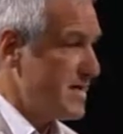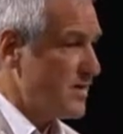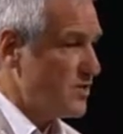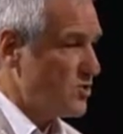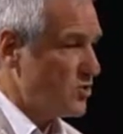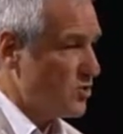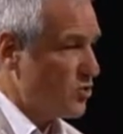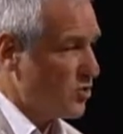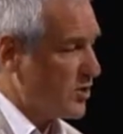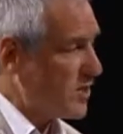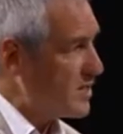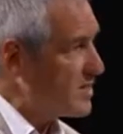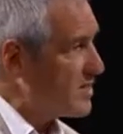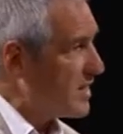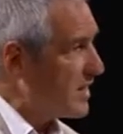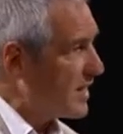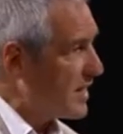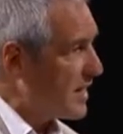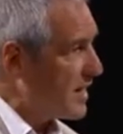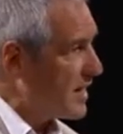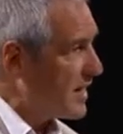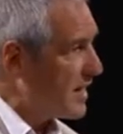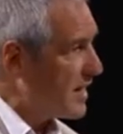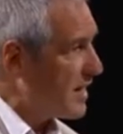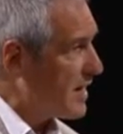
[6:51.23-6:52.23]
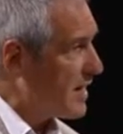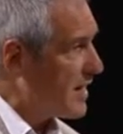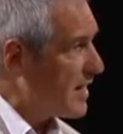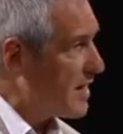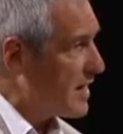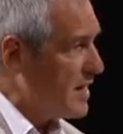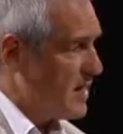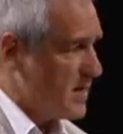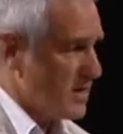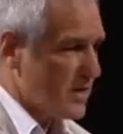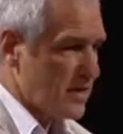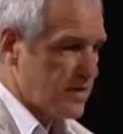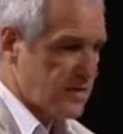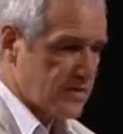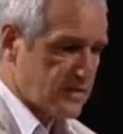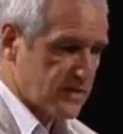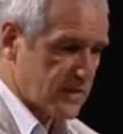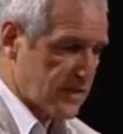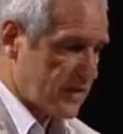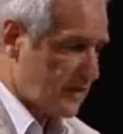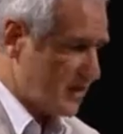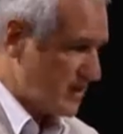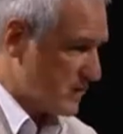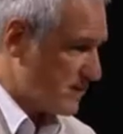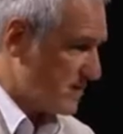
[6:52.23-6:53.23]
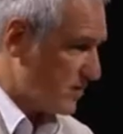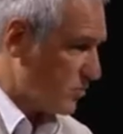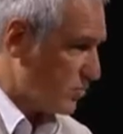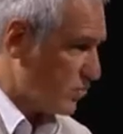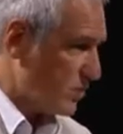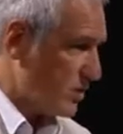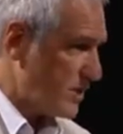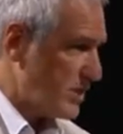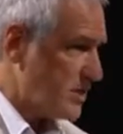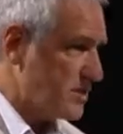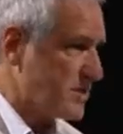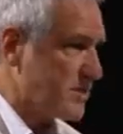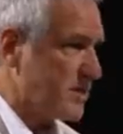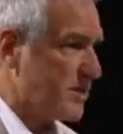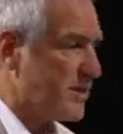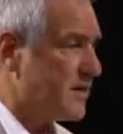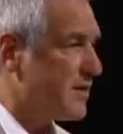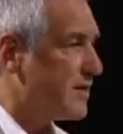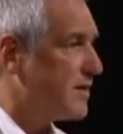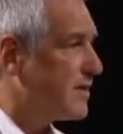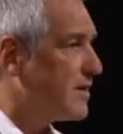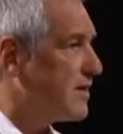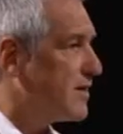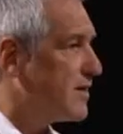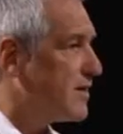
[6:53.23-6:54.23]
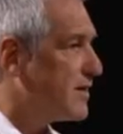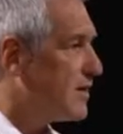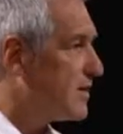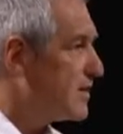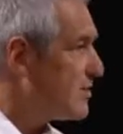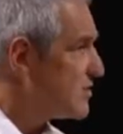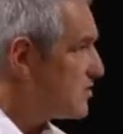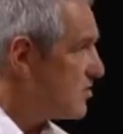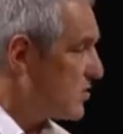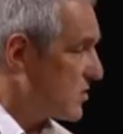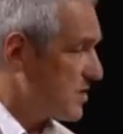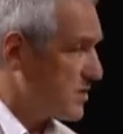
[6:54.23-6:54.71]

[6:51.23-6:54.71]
Como sorgo, genera, como cáscara de arroz.